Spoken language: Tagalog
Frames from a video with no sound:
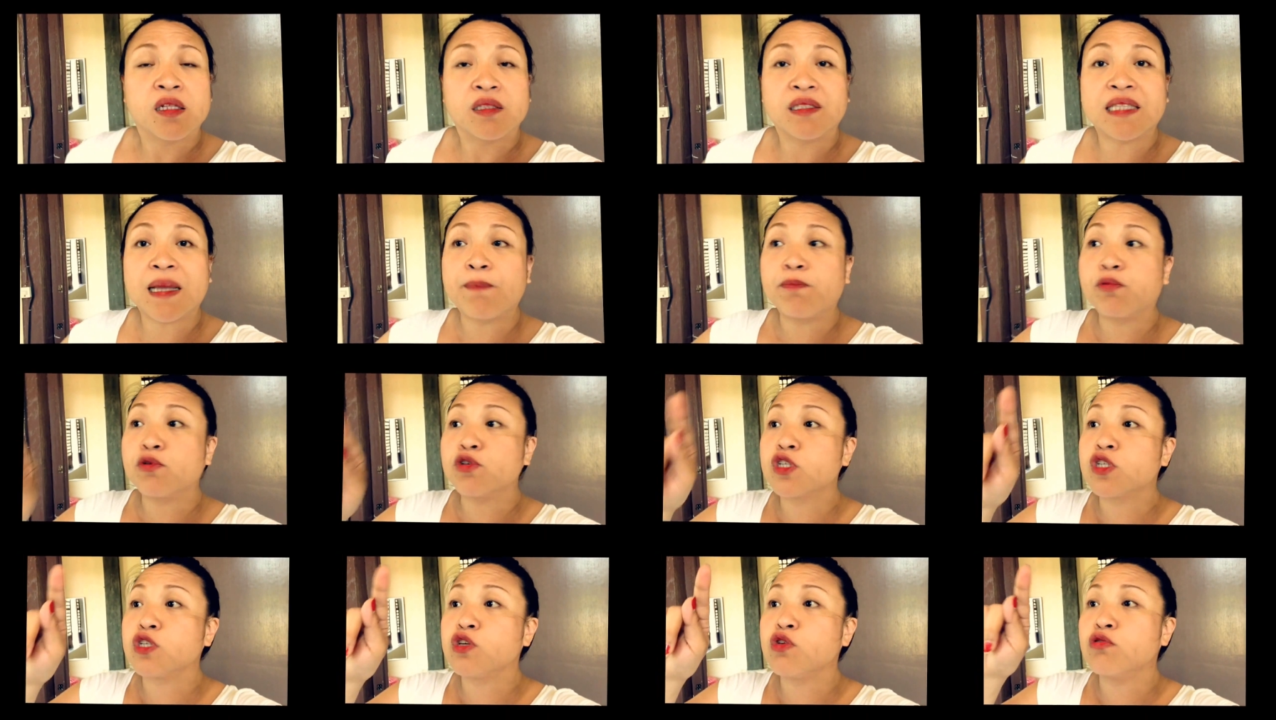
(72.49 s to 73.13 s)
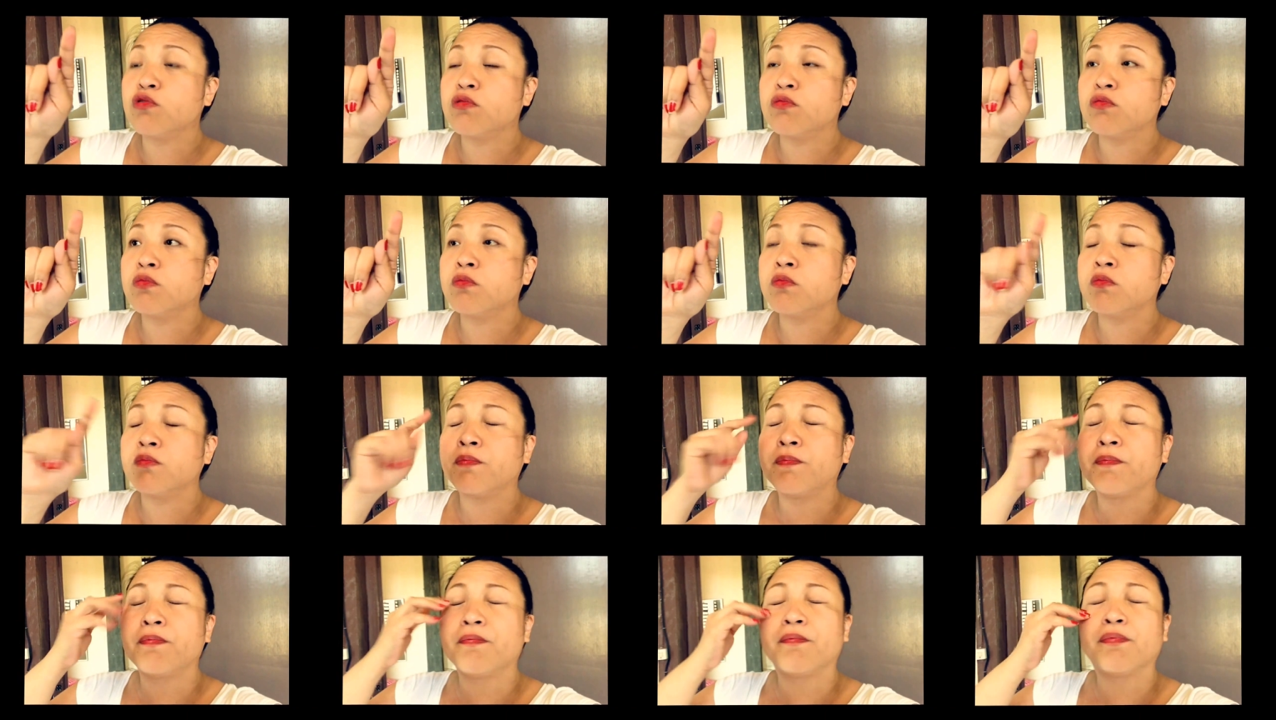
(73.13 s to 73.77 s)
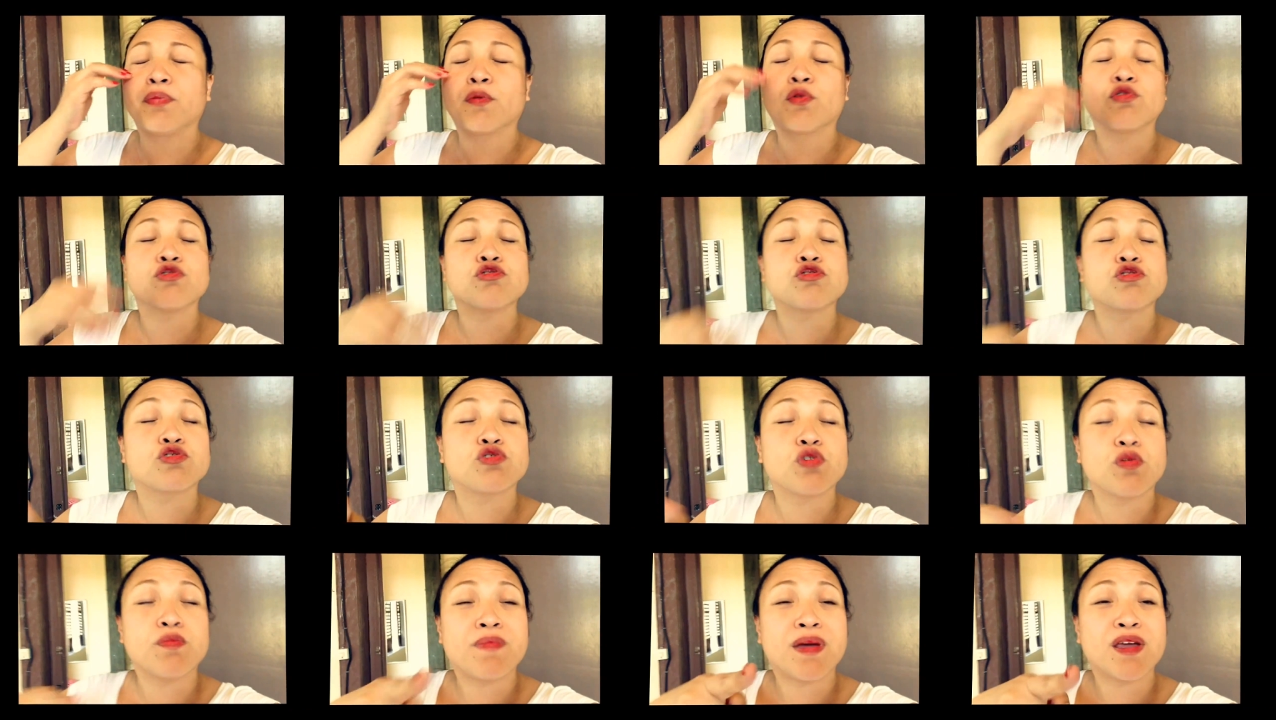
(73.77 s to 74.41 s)
Tapos yung
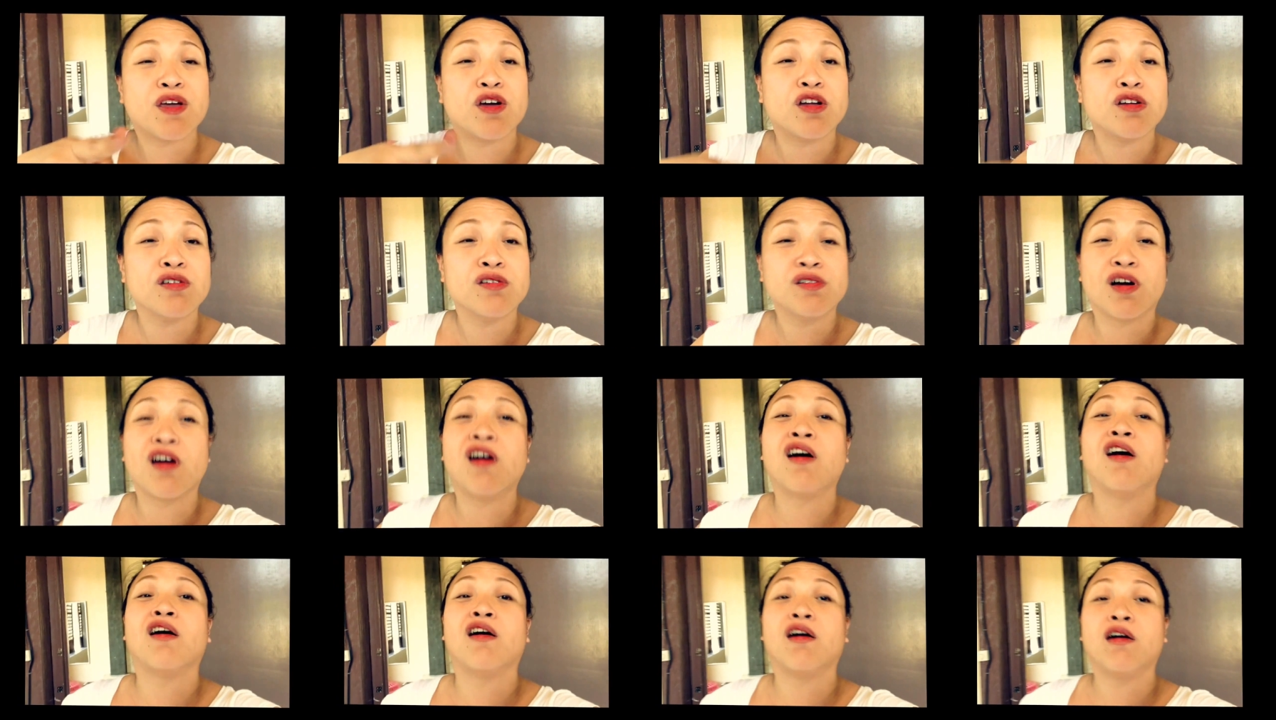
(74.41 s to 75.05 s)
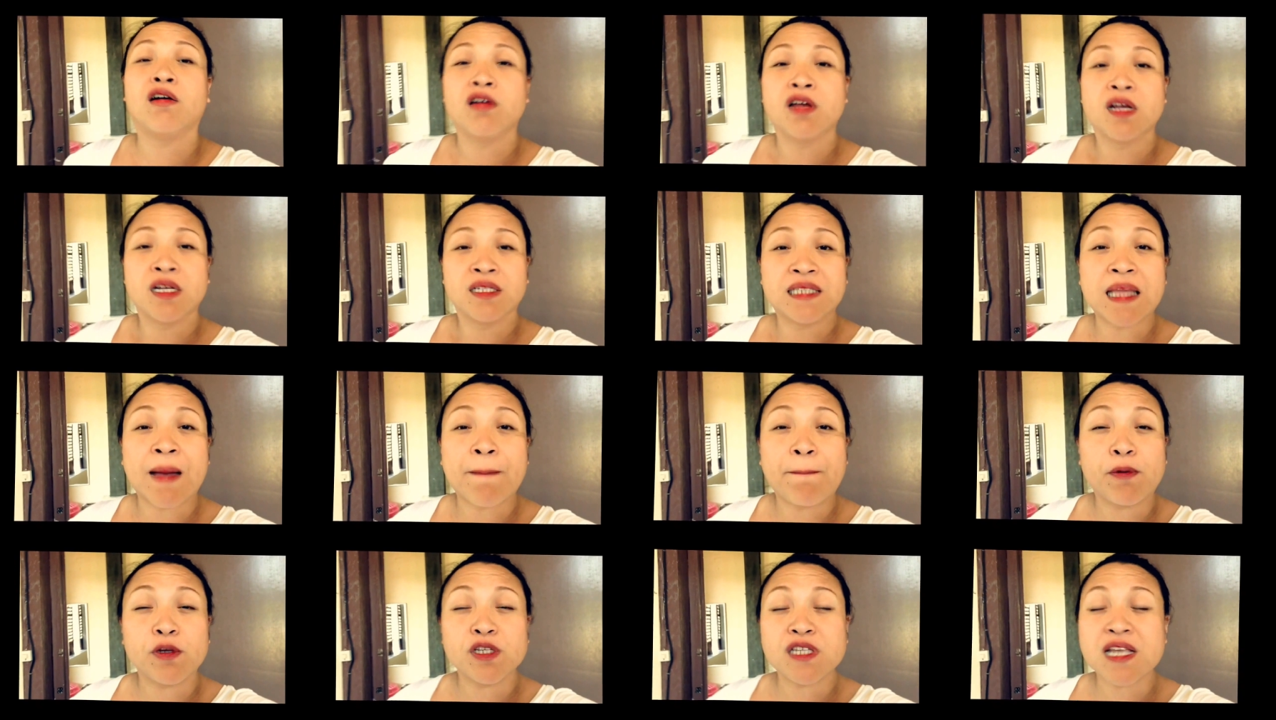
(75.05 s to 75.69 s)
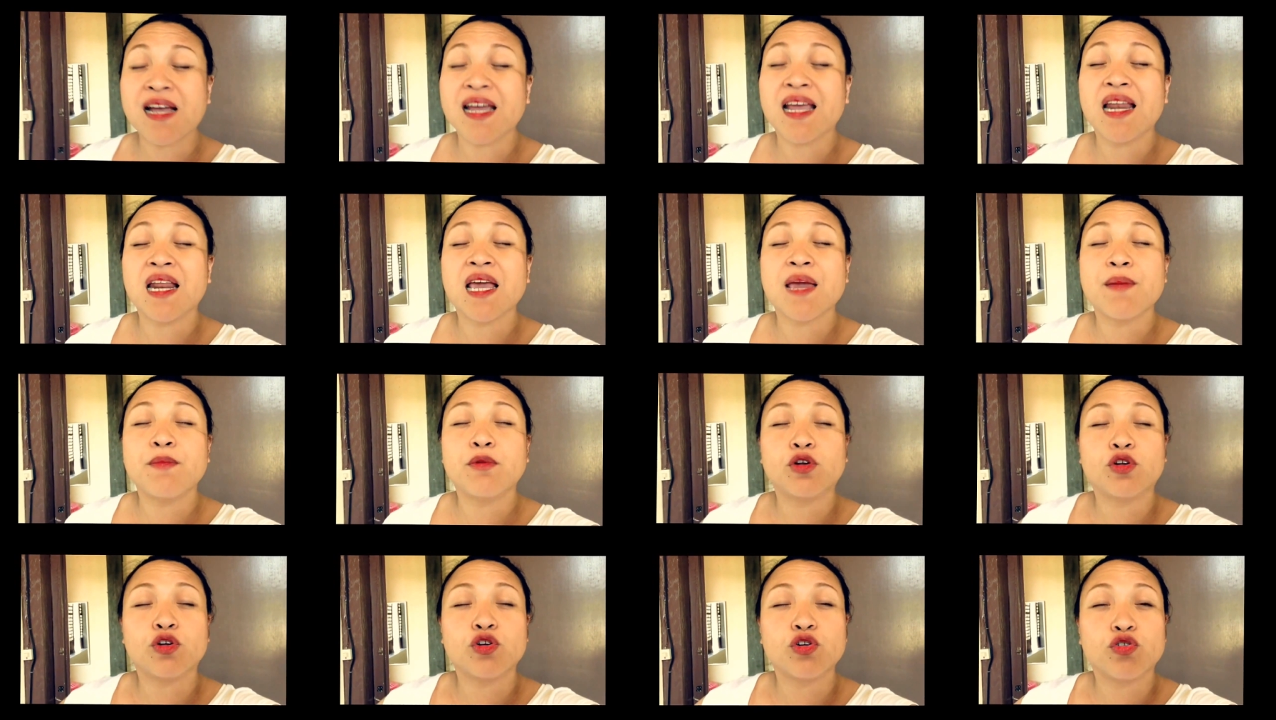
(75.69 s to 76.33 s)
custom ba yun? Oo. Tapos ang ilagay
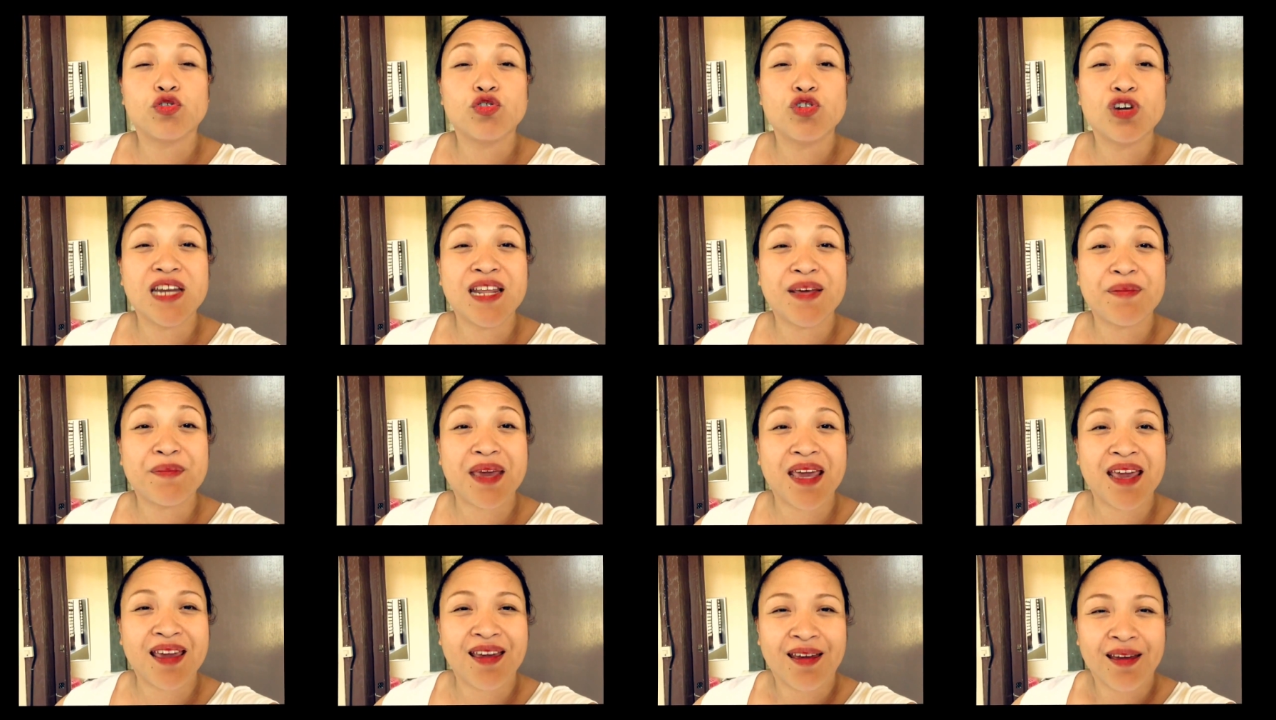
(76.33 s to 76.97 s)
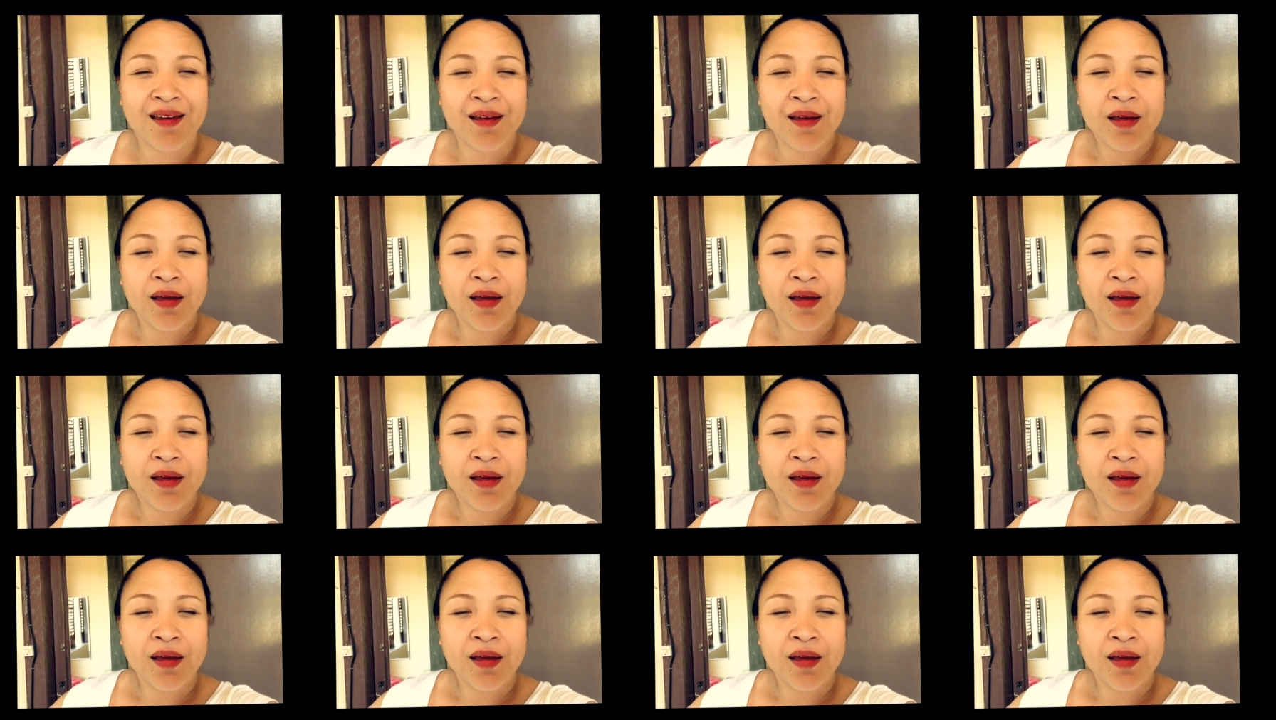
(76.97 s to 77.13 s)
mo doon, only me.